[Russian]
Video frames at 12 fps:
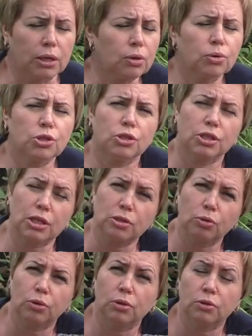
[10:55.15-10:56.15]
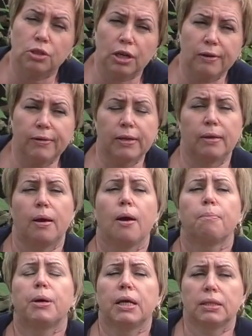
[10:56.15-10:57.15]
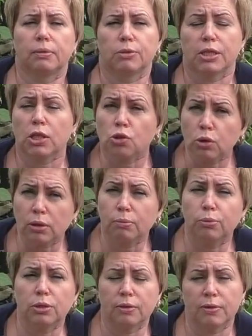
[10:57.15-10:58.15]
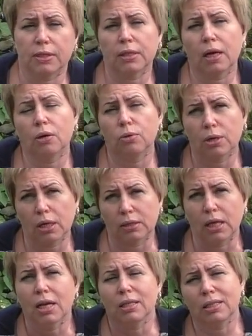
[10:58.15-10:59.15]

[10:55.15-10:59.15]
Они очень часто уходят в жирование, поэтому с азотом будьте всегда аккуратны.